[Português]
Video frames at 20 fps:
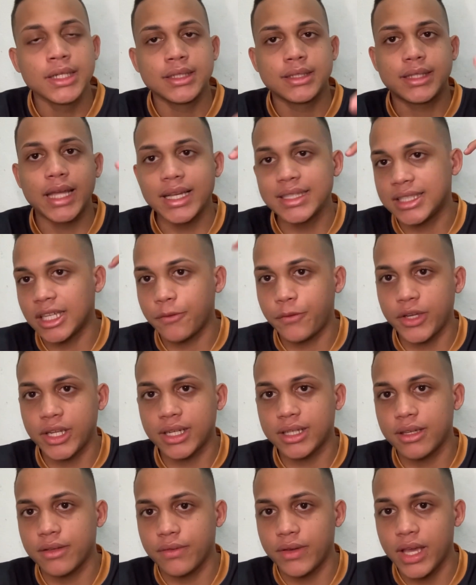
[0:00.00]
terça-feira
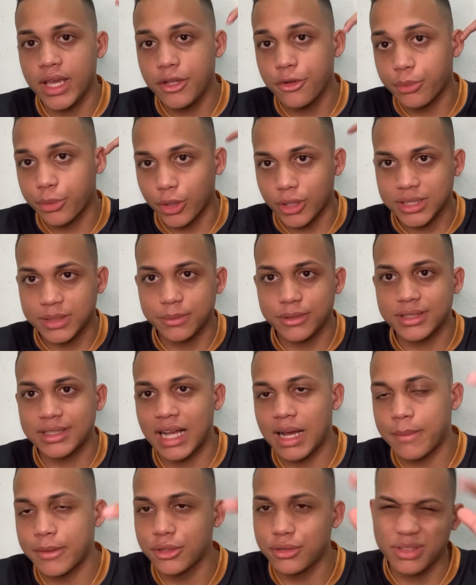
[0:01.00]
que vem, no próximo
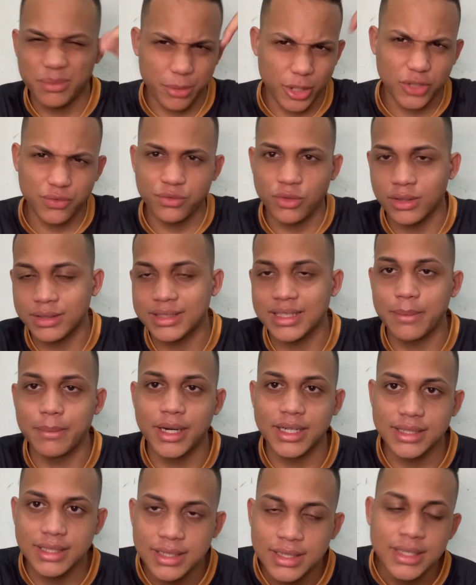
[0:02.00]
sábado, no próximo final de
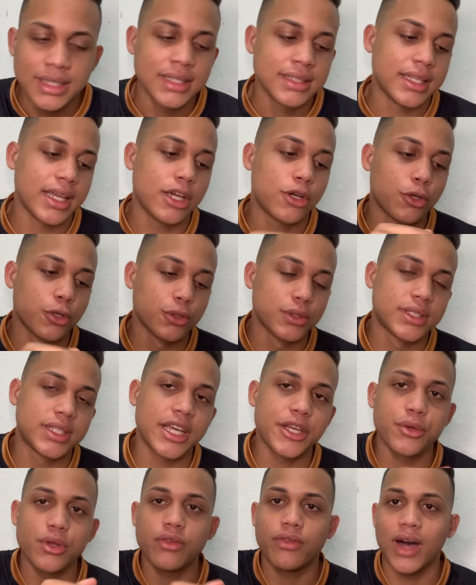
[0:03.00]
semana, tem
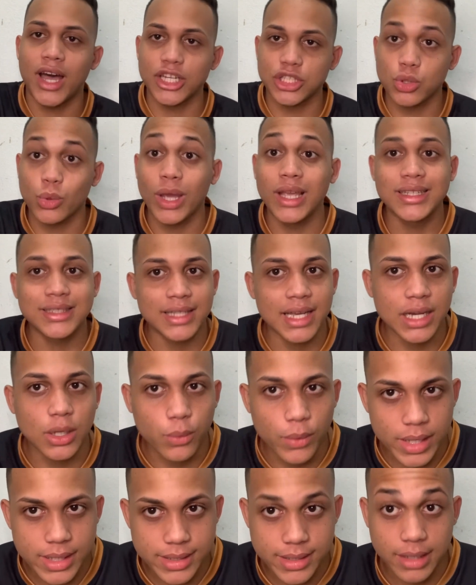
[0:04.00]
Cruzeiro e Vasco em
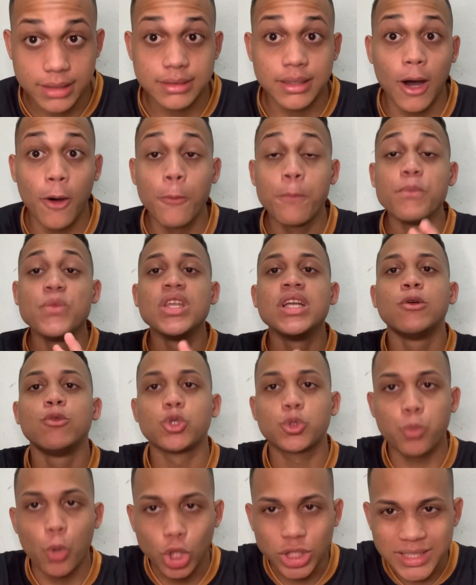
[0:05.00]
sequência. Então o
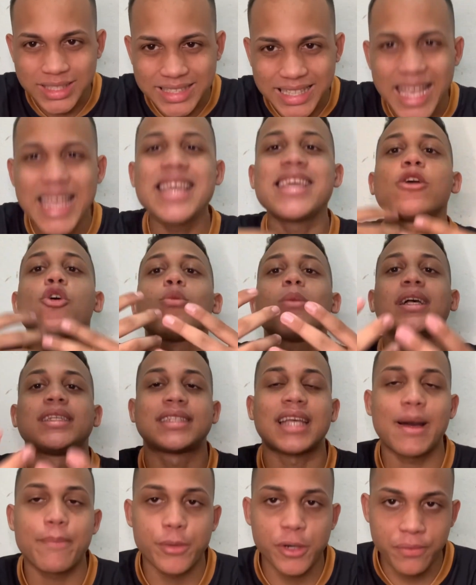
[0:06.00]
esporte tem que
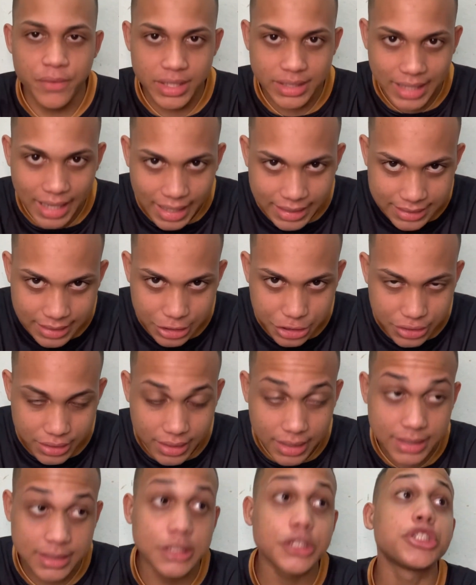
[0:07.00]
começar a aproveitar essas
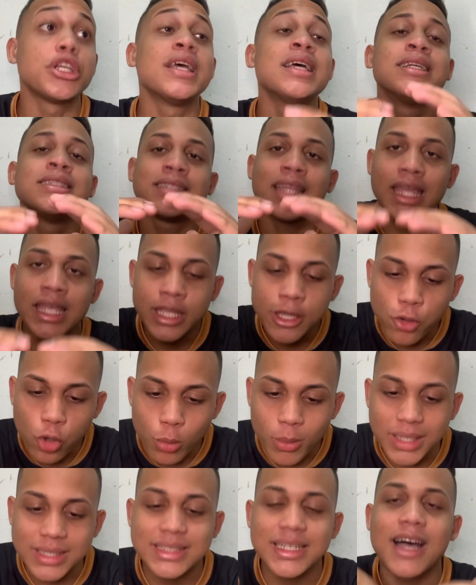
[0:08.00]
chances, tem que
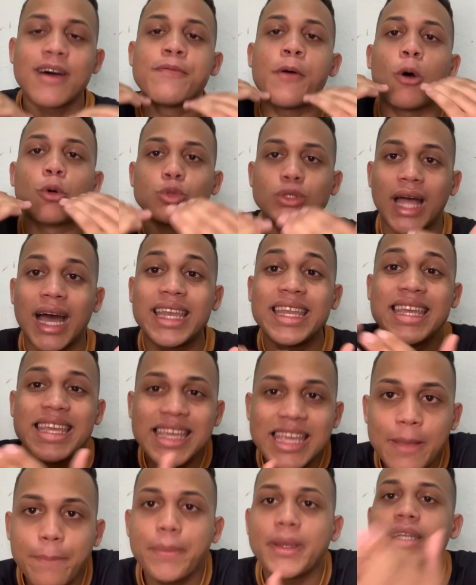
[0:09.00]
começar a voltar
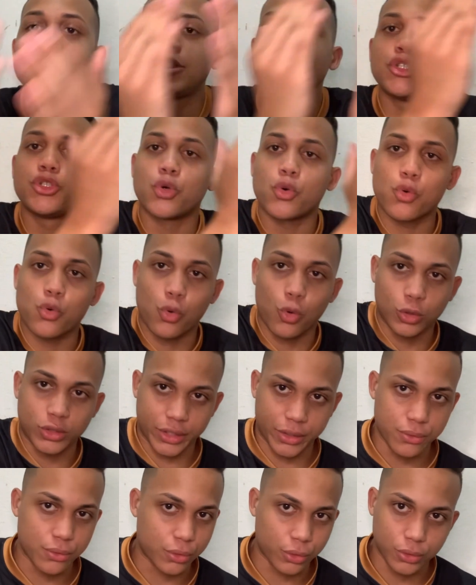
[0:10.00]
e ir para esse jogo contra
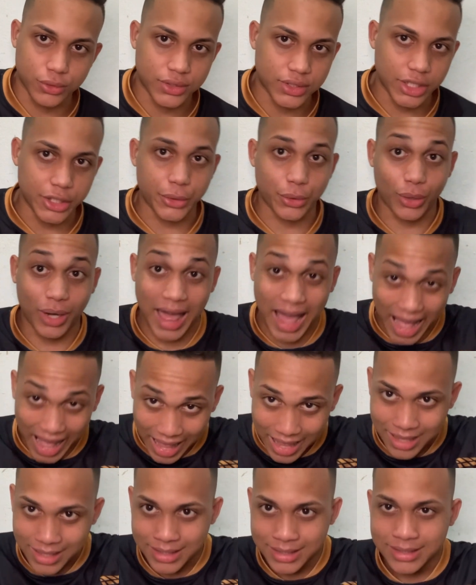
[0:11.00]
um Cruzeiro
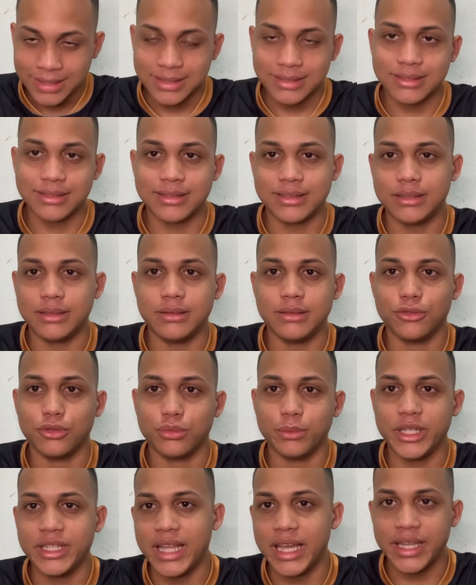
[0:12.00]
lá no
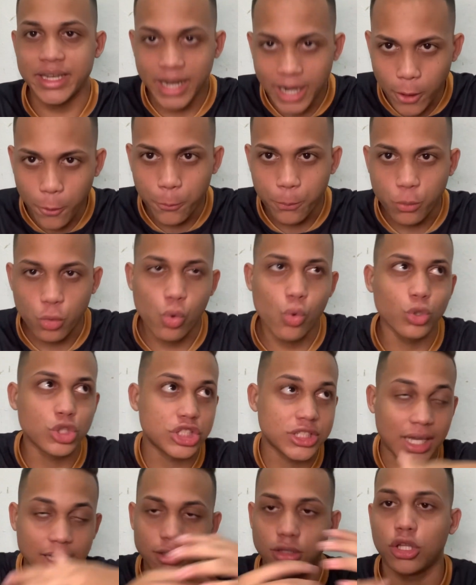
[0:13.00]
Mineirão, com o
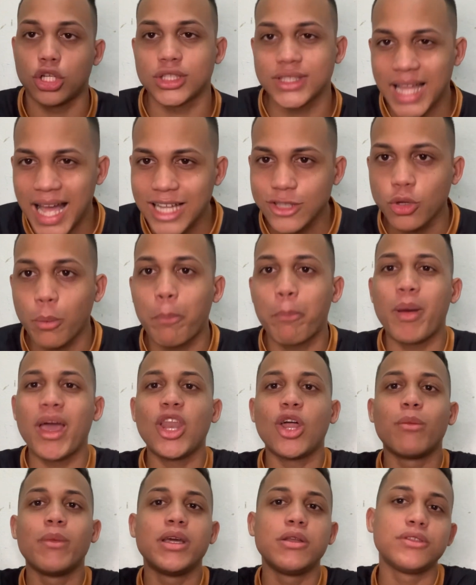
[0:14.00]
estádio lotado,
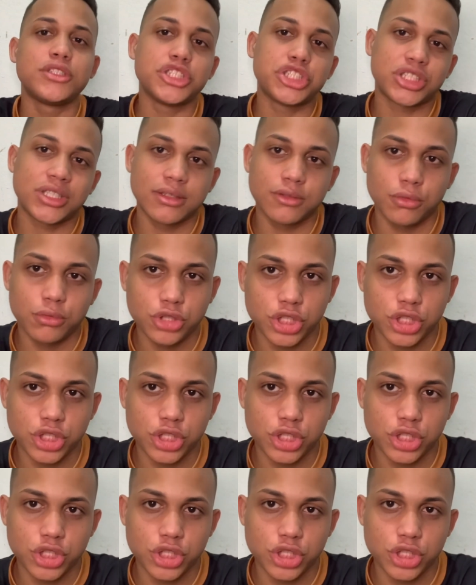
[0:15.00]
pelo menos estando no